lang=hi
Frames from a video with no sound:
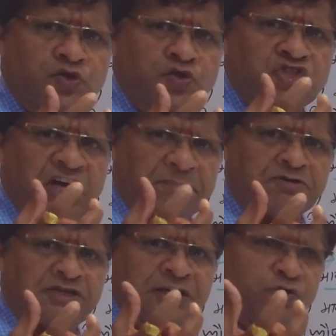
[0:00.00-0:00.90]
जो
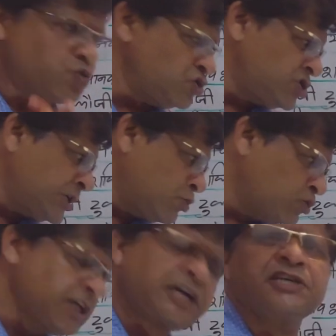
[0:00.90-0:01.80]
चाबी है कुंजी है वो
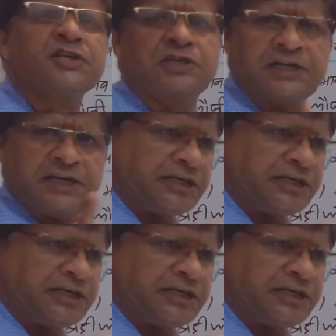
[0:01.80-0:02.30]
तकनीक है